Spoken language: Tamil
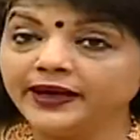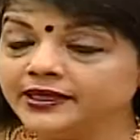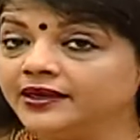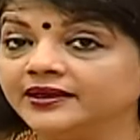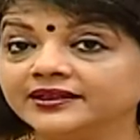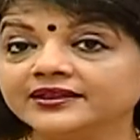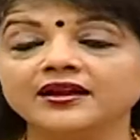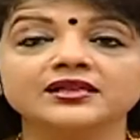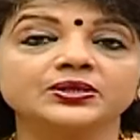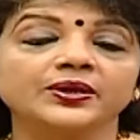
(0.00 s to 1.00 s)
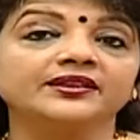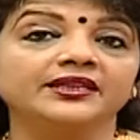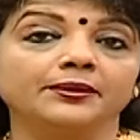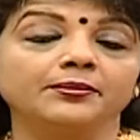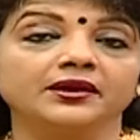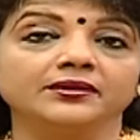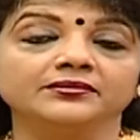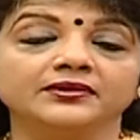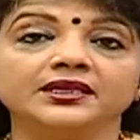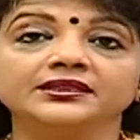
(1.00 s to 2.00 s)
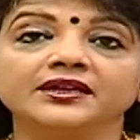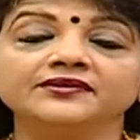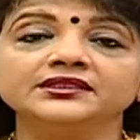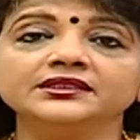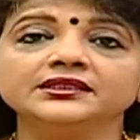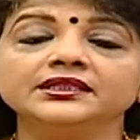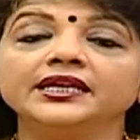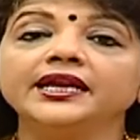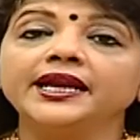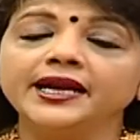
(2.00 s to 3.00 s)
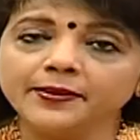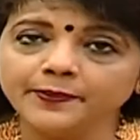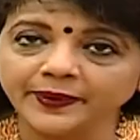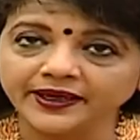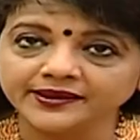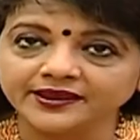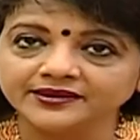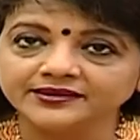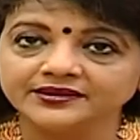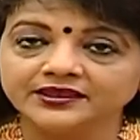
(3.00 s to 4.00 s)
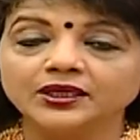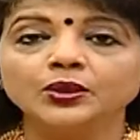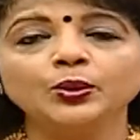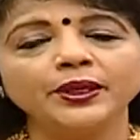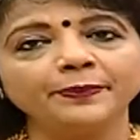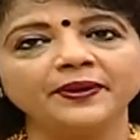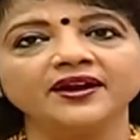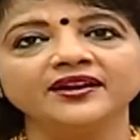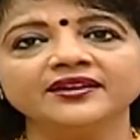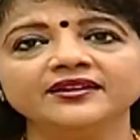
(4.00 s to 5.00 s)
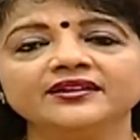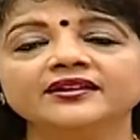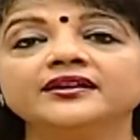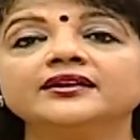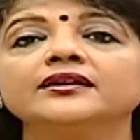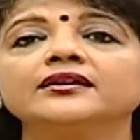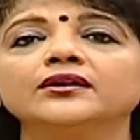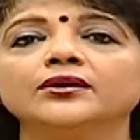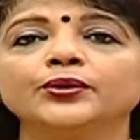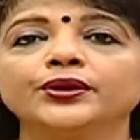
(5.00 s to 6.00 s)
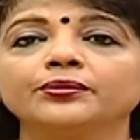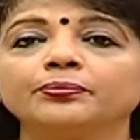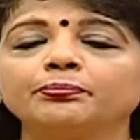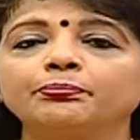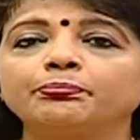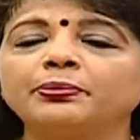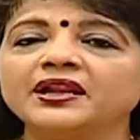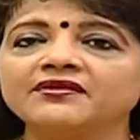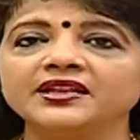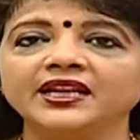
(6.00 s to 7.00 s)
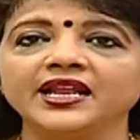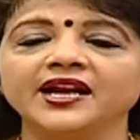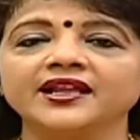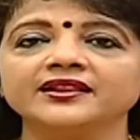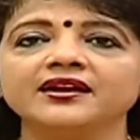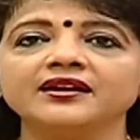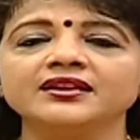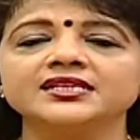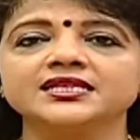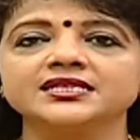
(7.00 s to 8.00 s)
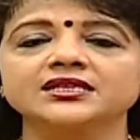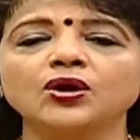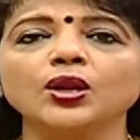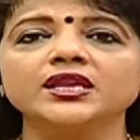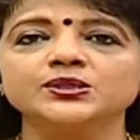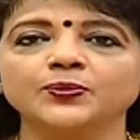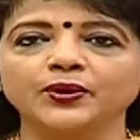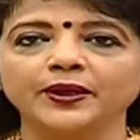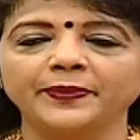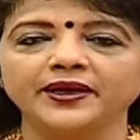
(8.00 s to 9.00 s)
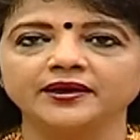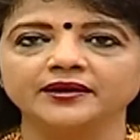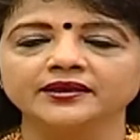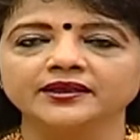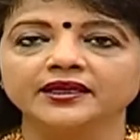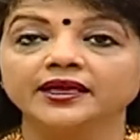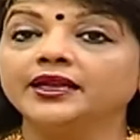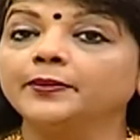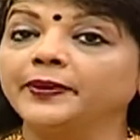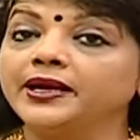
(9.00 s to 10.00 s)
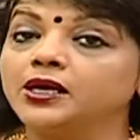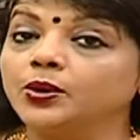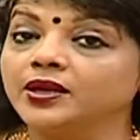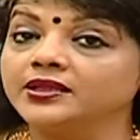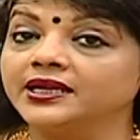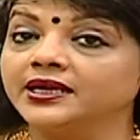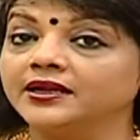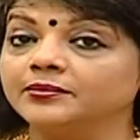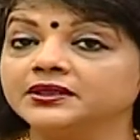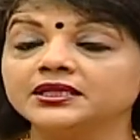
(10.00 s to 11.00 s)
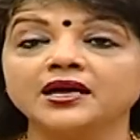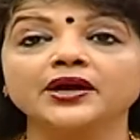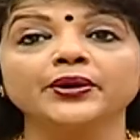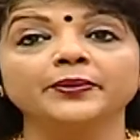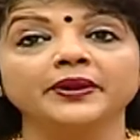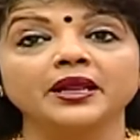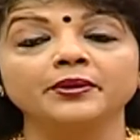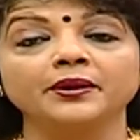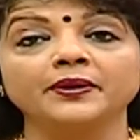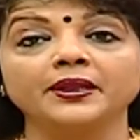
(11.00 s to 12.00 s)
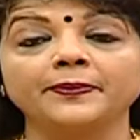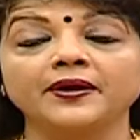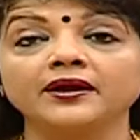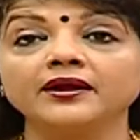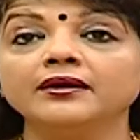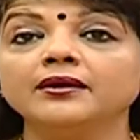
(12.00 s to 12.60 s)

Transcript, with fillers: பெண்களுக்கு நான் சொல்கிற தீர்மானம் அதாவது இளம் பெண்கள் குறிப்பாக ஒரு பருவநிலை அடைந்த அடலசன்ஸ் காலேஜ் போகிற பெண்கள் ஏன்னா பெண் குழந்தைகள் என்பது தாயோட பராமரிப்பில் இருப்பாங்க